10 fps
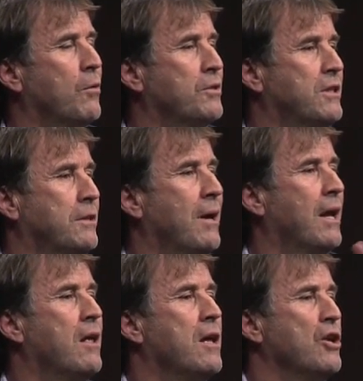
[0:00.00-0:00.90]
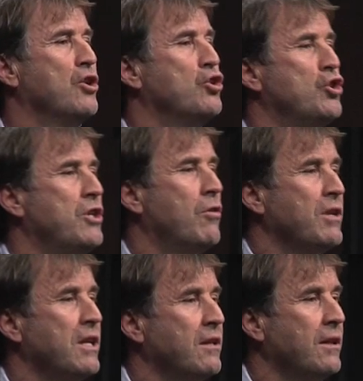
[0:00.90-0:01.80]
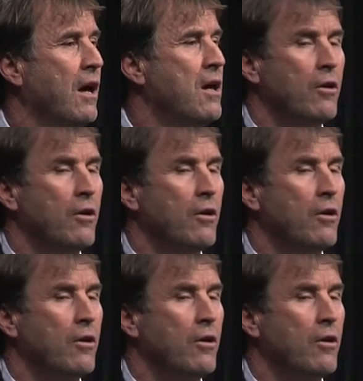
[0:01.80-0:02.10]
una settimana in Cina o in India.